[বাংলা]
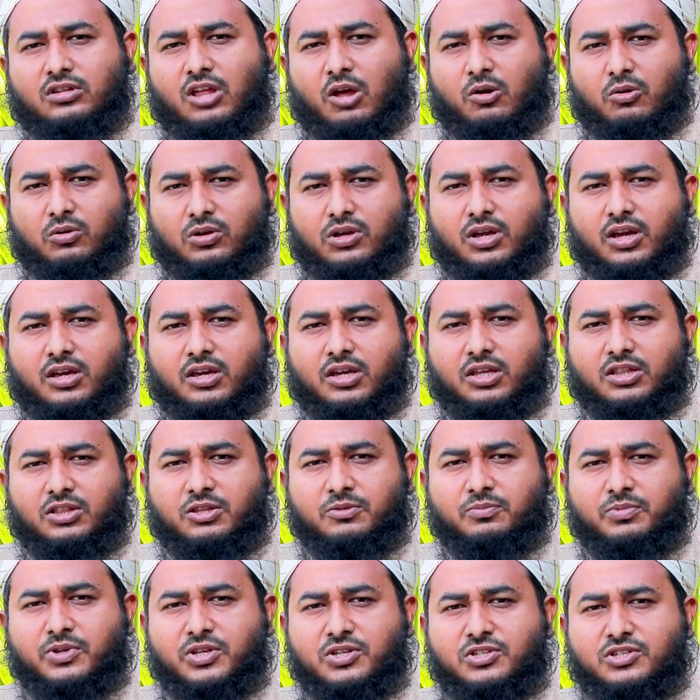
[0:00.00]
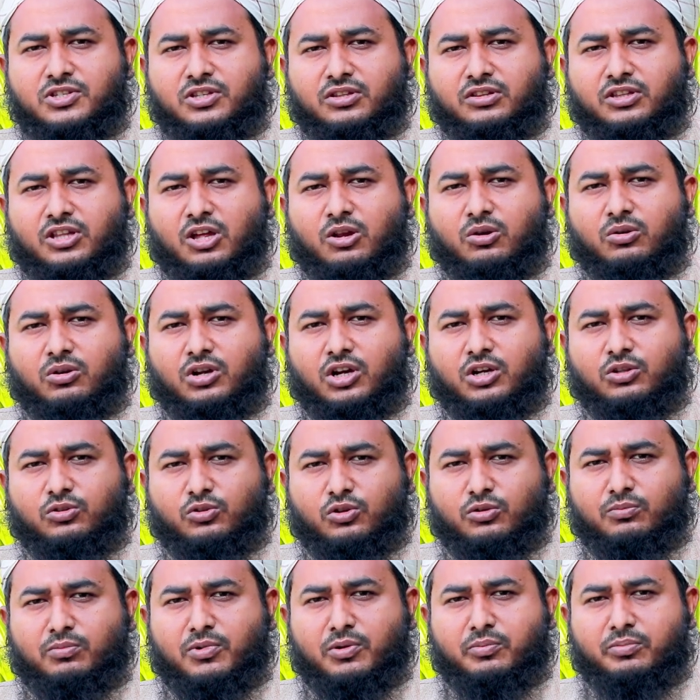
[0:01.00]
তারকা খ্যাতি পেয়েছেন তারকার
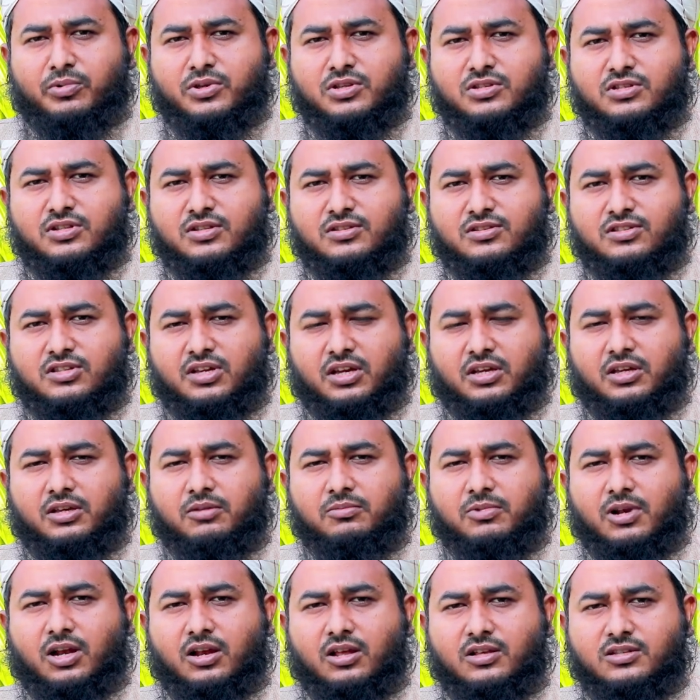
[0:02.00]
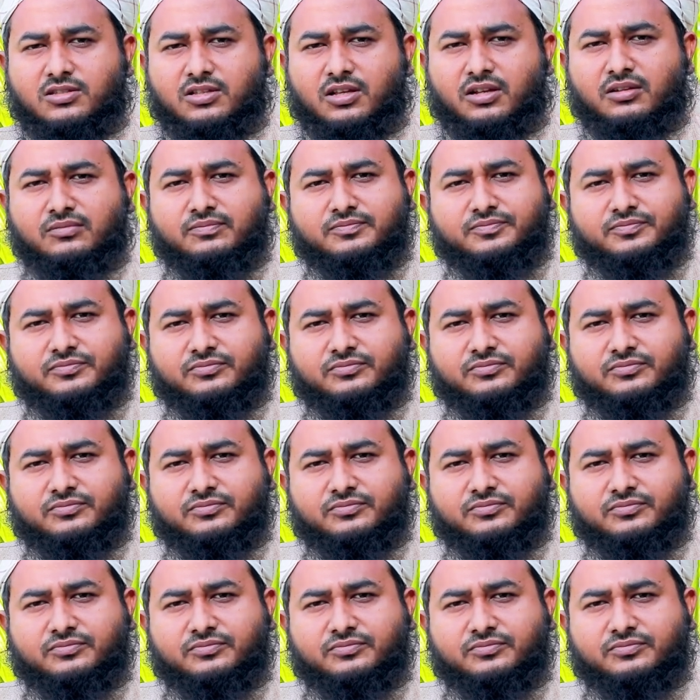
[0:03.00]
তকমা পেয়েছেন সাকিব আল হাসান